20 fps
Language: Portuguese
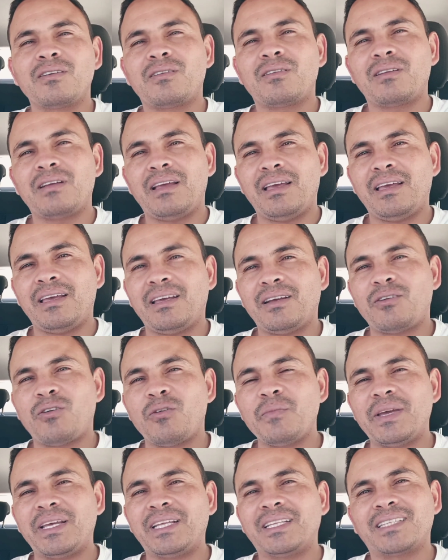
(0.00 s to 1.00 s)
é,
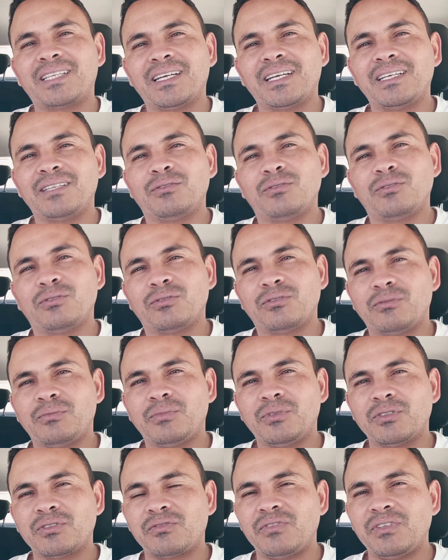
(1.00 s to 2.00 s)
comentando nos no
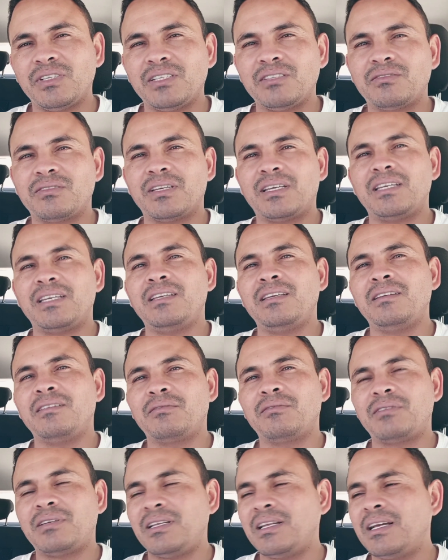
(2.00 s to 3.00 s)
meus vídeos aí, eu
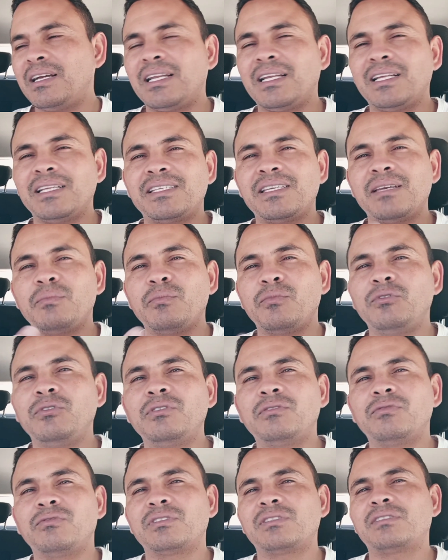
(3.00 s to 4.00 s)
queria agradecer
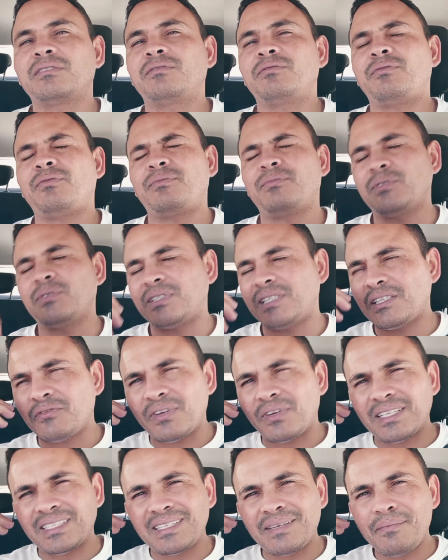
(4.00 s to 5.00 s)
muito, vocês
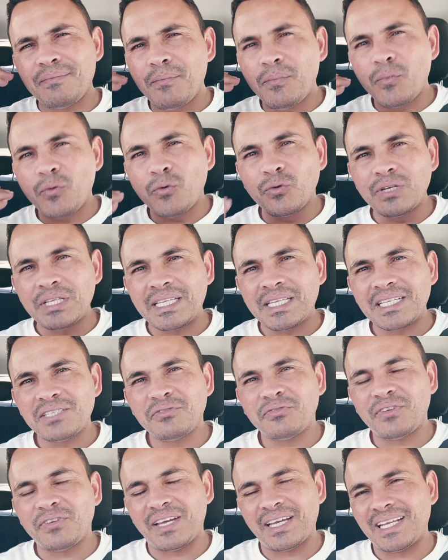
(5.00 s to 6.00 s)
fazem muita
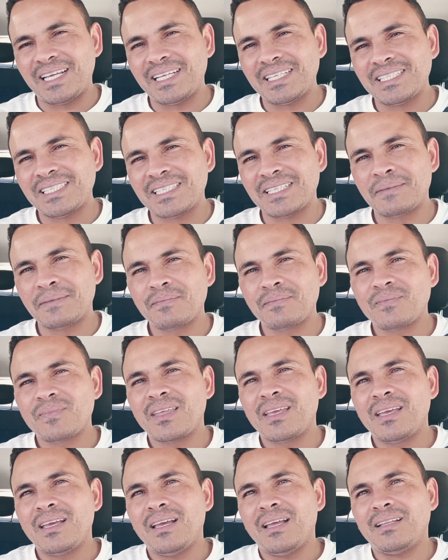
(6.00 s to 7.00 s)
diferença
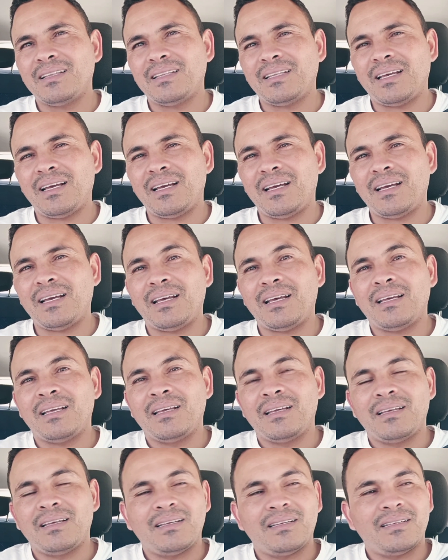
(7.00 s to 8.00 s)
na
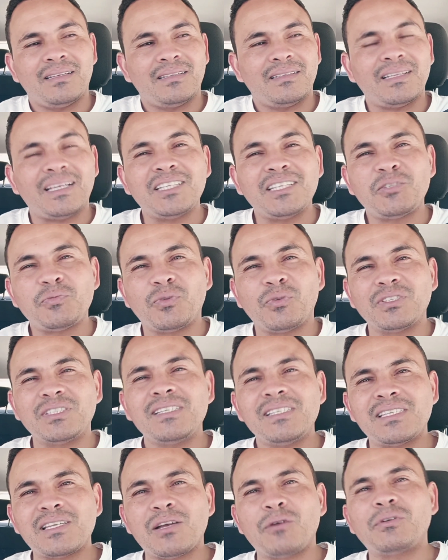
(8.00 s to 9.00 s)
na
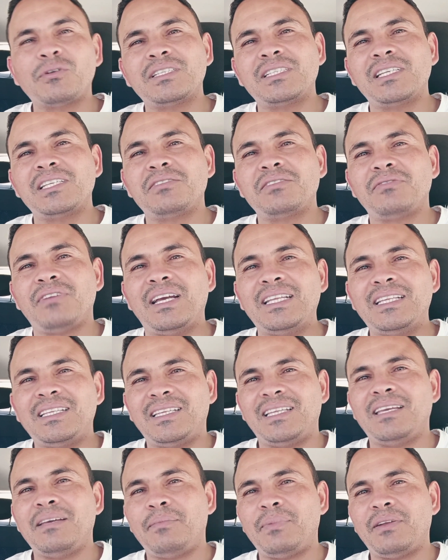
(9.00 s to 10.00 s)
disposição que a gente vai
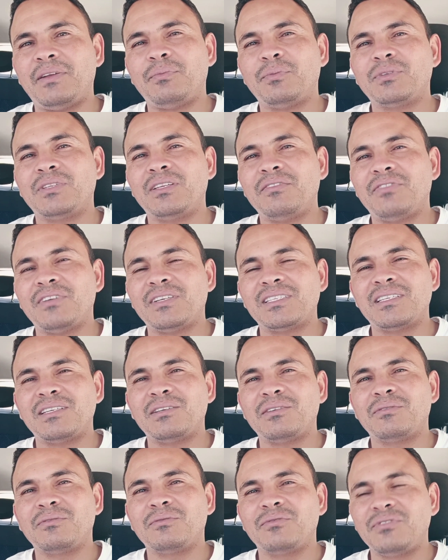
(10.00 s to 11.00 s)
ter para poder
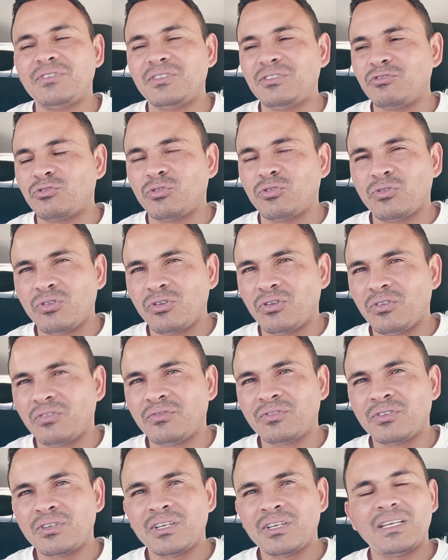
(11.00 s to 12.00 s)
fazer um vídeo
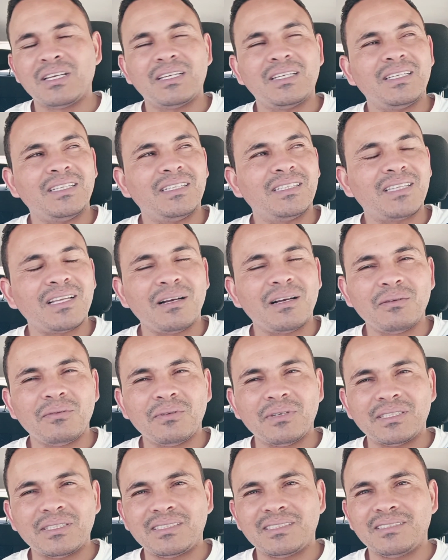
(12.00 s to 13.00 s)
novo. Então,
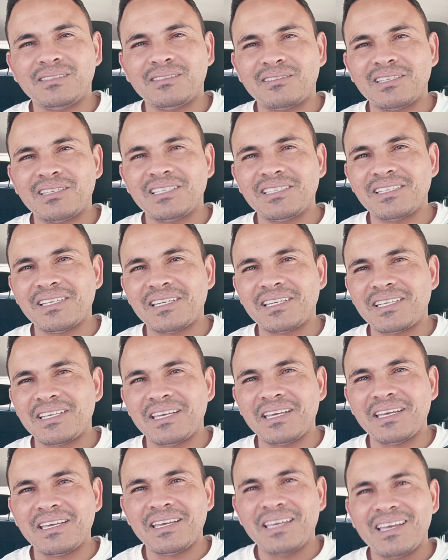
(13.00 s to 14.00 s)
assim, eu queria dizer
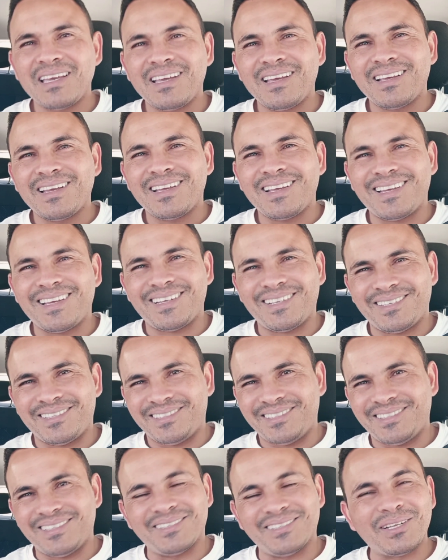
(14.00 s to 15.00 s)
que eh,
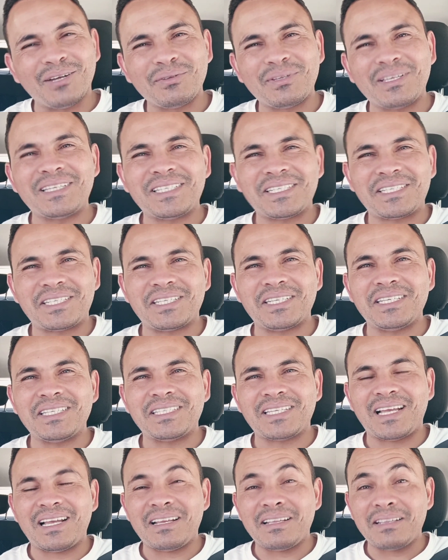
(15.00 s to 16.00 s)
eu não desisti,
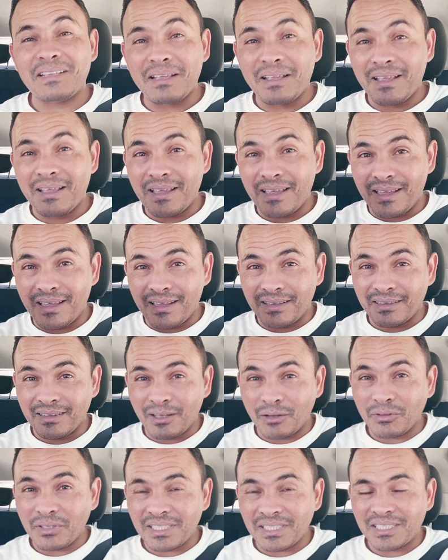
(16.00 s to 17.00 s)
sabe?
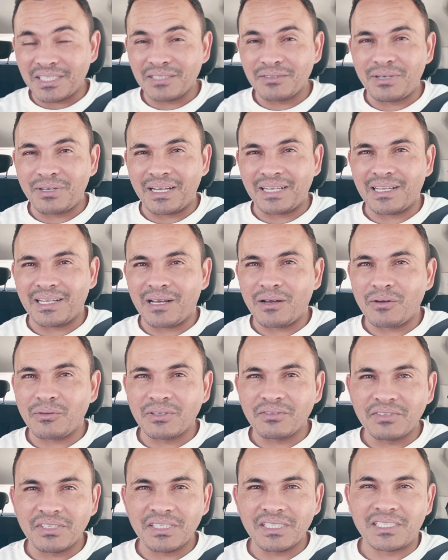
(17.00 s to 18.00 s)
Não desisti do canal,
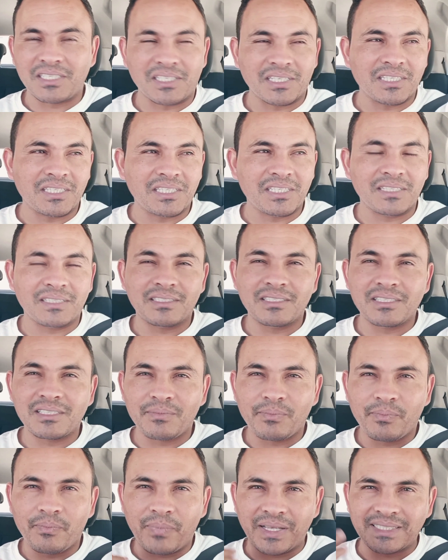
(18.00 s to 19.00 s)
não desisti de, de
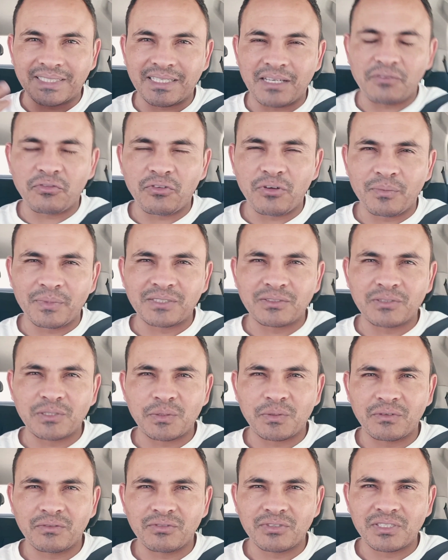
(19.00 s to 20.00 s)
passar informações
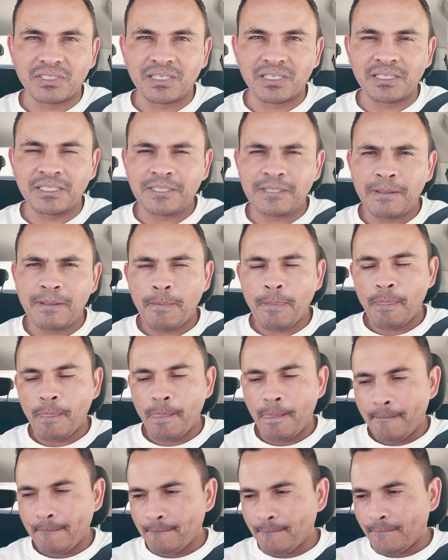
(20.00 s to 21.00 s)
para vocês.
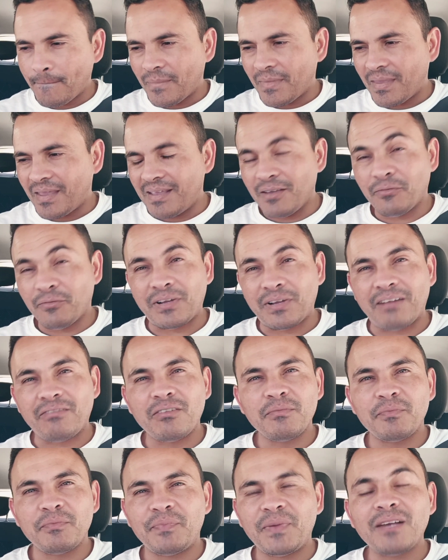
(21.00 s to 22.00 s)
Eu ficava
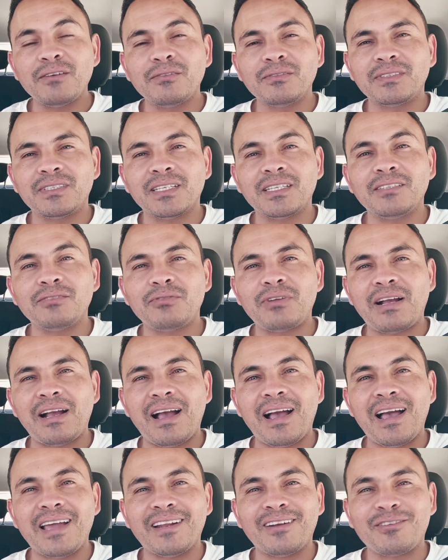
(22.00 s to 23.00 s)
me perguntando,
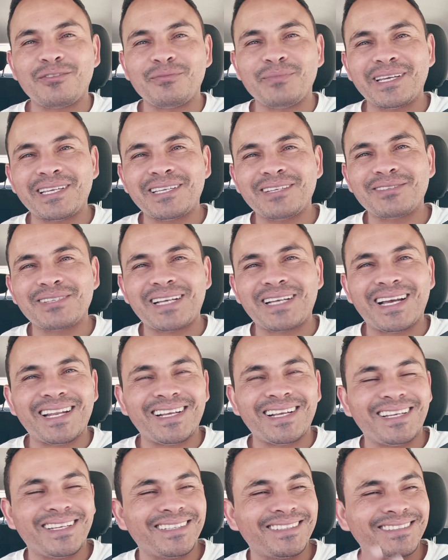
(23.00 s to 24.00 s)
cara, como é que os
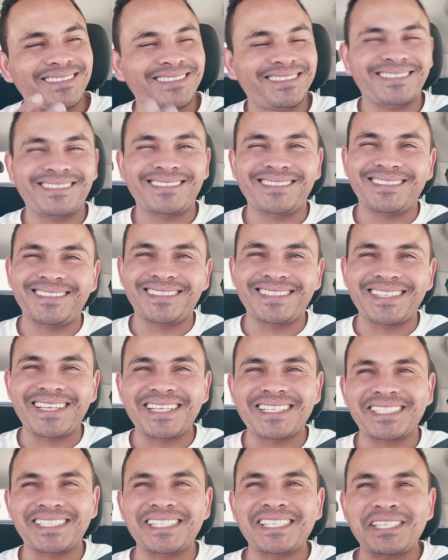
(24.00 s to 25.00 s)
caras
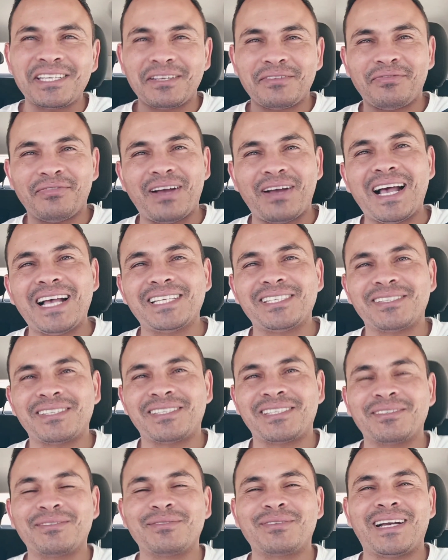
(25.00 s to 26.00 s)
desistem fácil
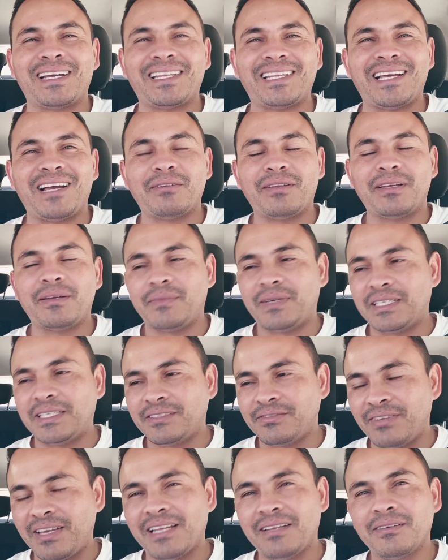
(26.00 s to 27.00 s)
assim, do canal, né? Mas,
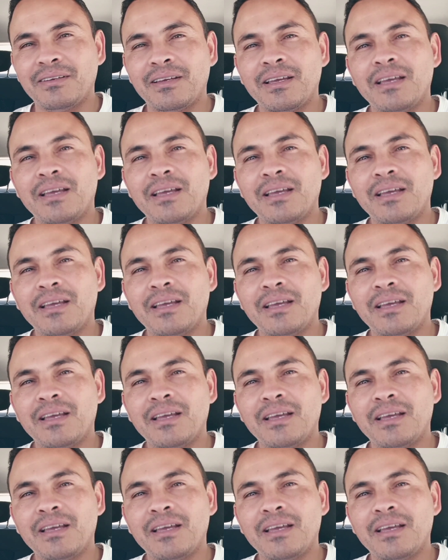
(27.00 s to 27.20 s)
velho,